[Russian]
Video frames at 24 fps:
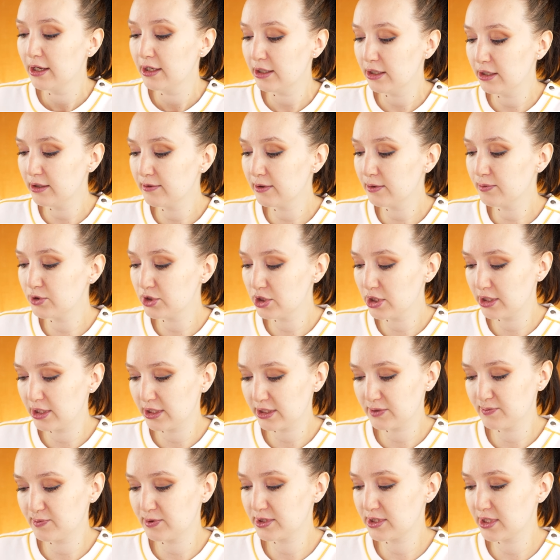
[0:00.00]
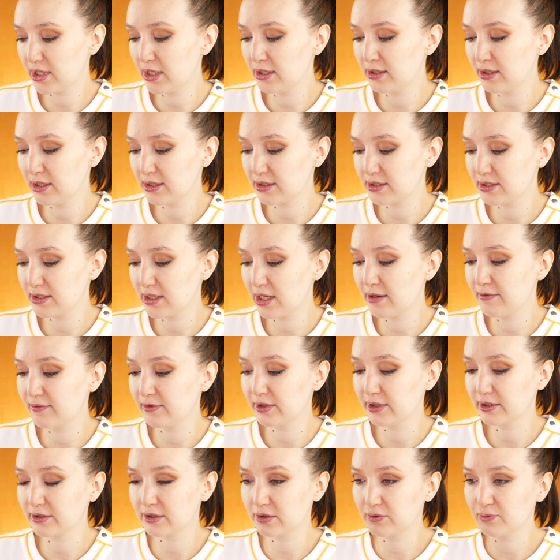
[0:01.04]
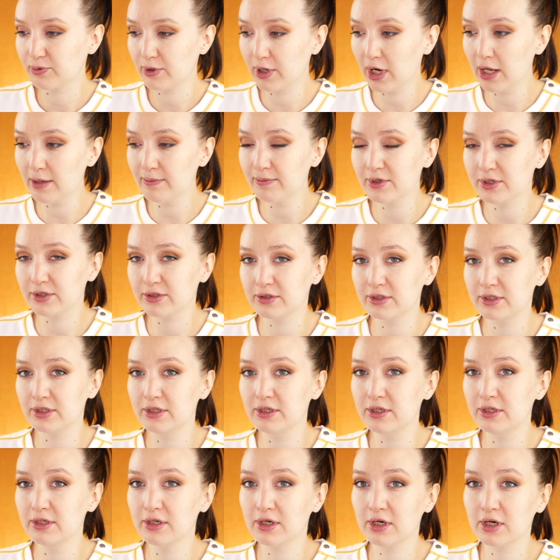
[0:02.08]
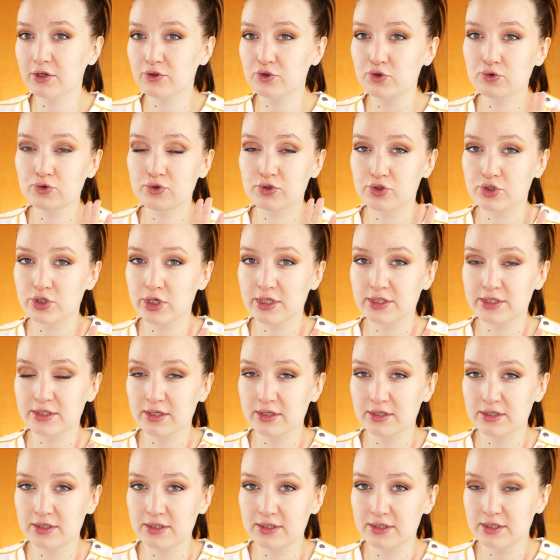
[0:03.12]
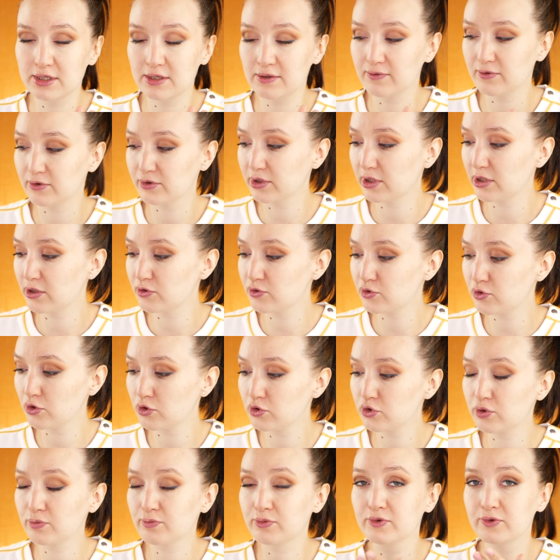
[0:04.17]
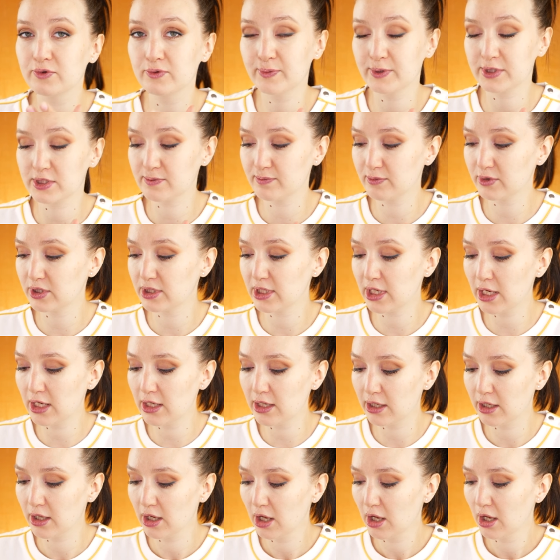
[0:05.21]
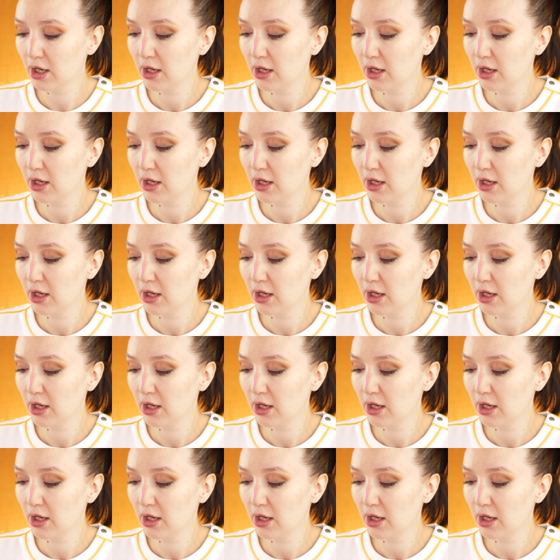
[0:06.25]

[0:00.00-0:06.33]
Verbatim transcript: И вообще, я специально оставила этот праймер и хочу сейчас нанести его на лицо, чтобы вы посмотрели,